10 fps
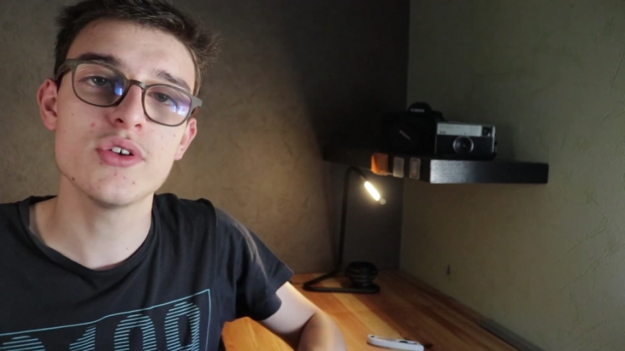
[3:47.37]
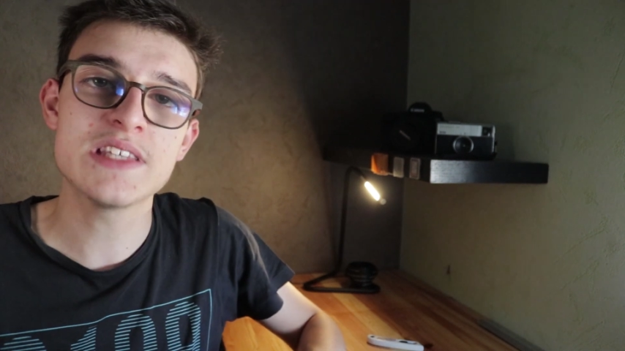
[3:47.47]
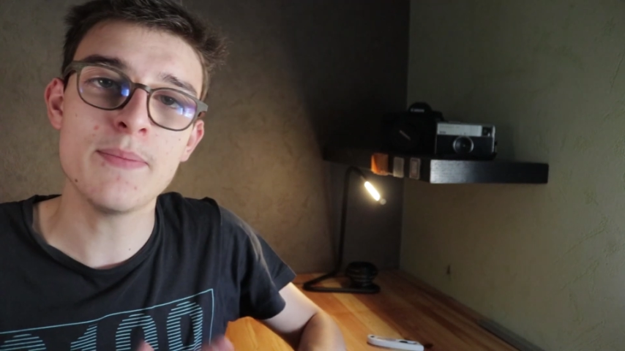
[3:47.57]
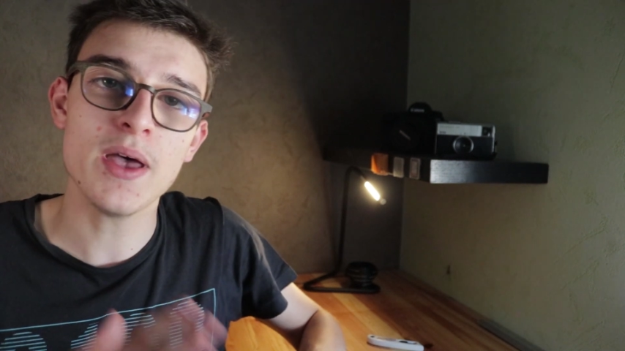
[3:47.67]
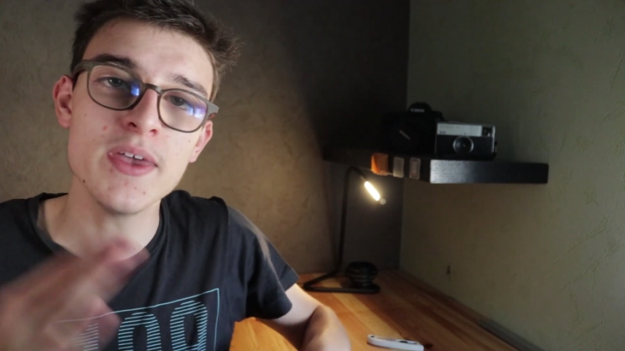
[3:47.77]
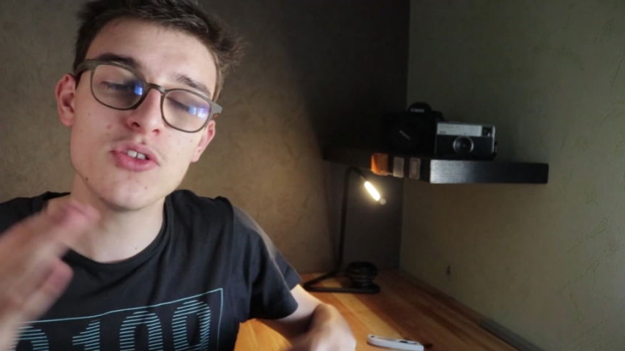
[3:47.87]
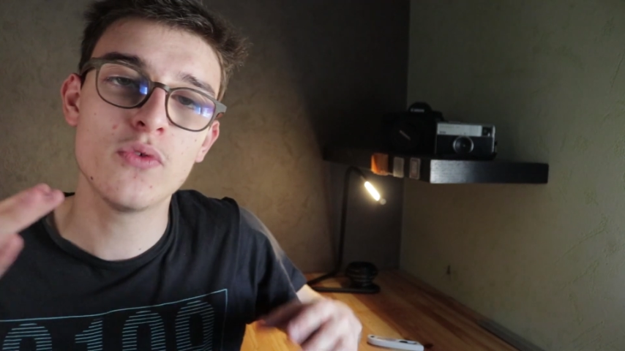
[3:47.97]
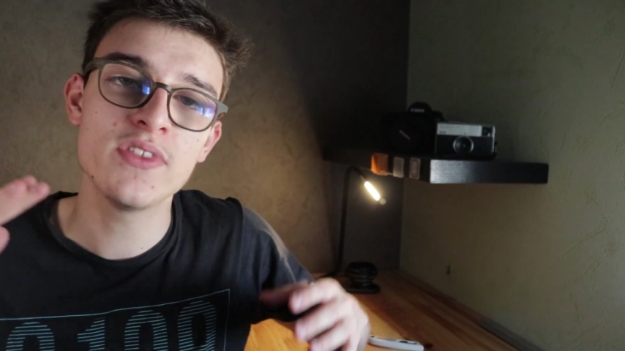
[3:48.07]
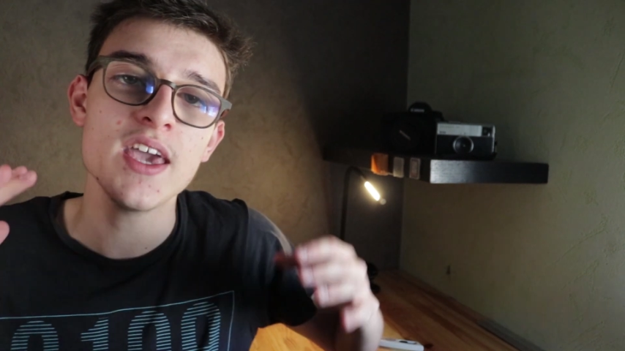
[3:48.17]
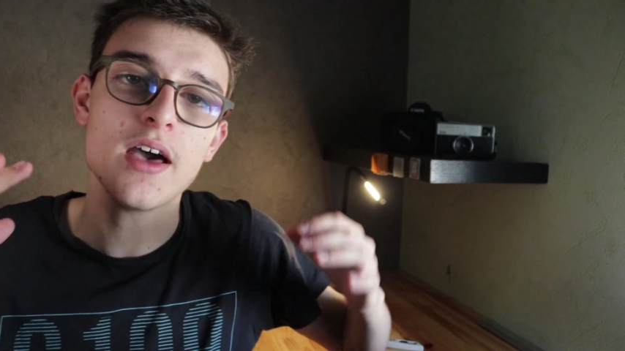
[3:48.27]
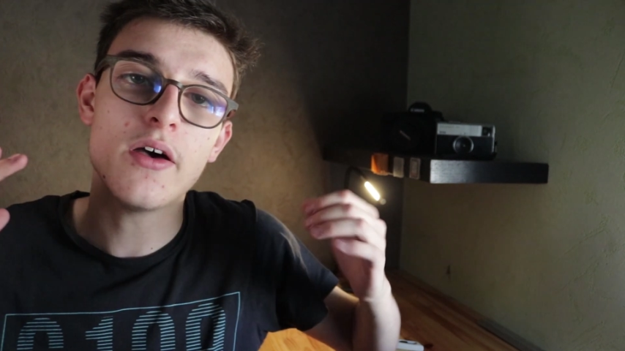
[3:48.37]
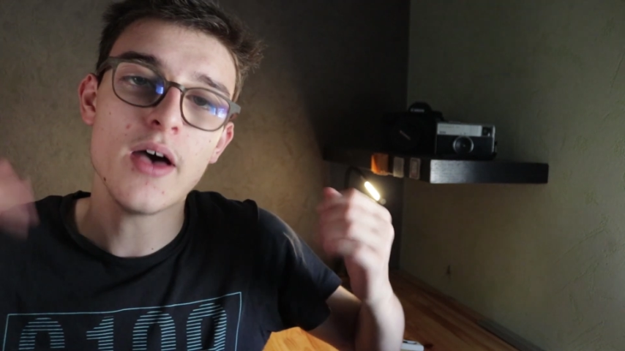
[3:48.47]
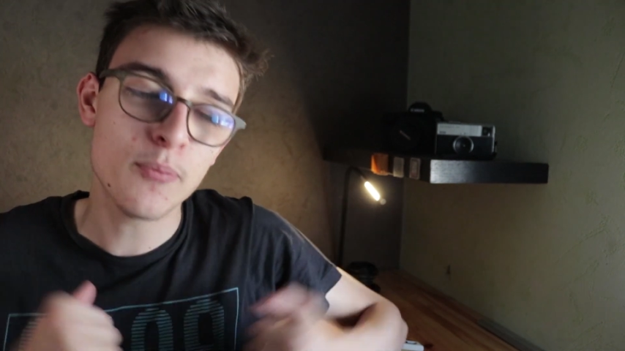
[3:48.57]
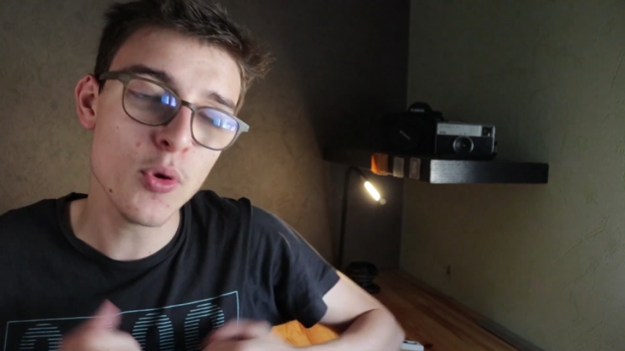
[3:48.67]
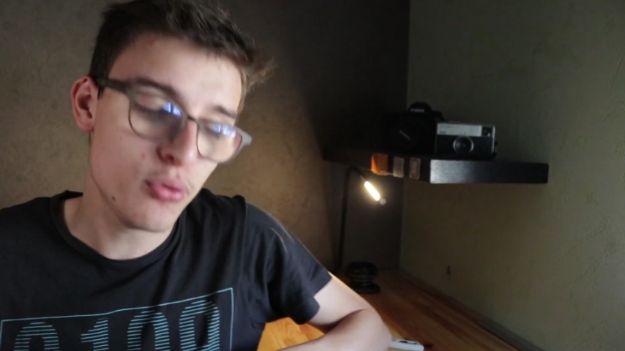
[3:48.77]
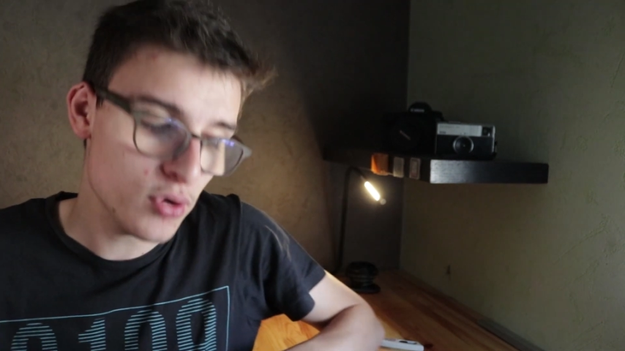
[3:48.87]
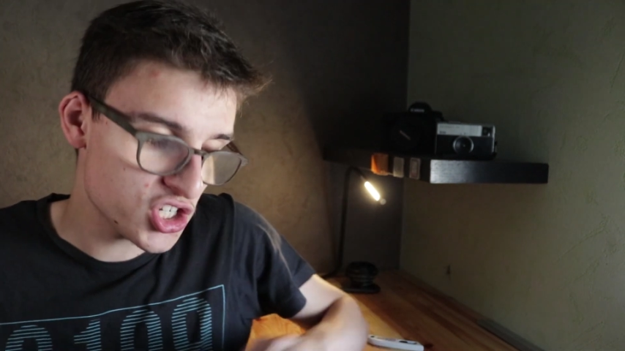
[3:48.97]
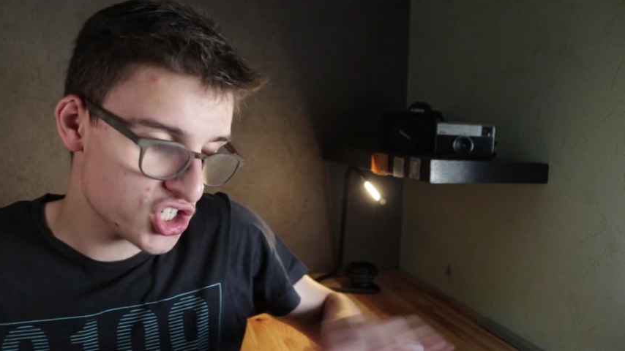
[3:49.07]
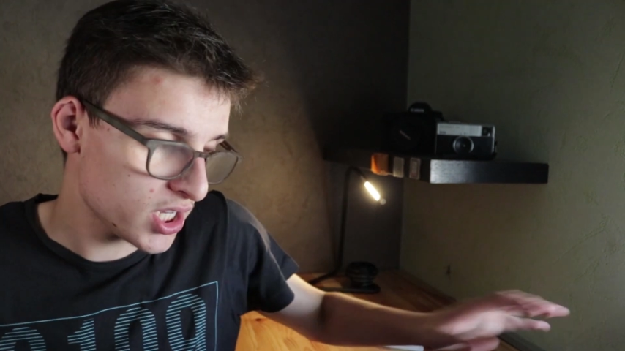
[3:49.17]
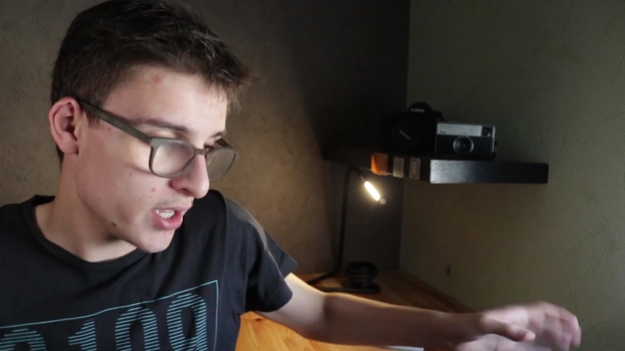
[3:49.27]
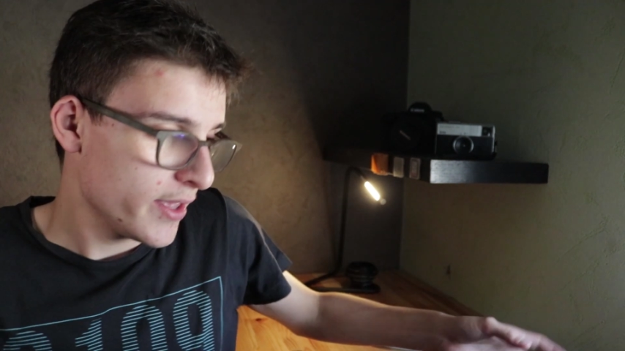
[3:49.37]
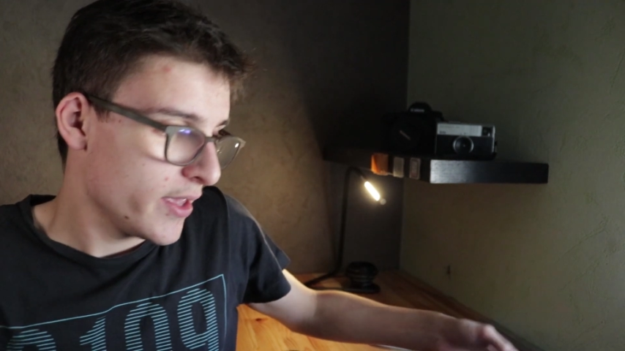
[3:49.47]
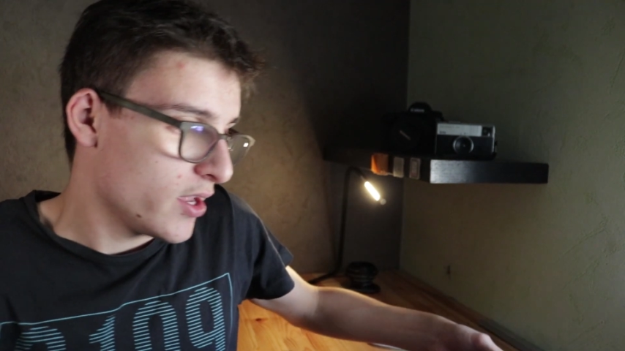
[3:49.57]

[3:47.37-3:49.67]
ça me permet de venir un peu plus léger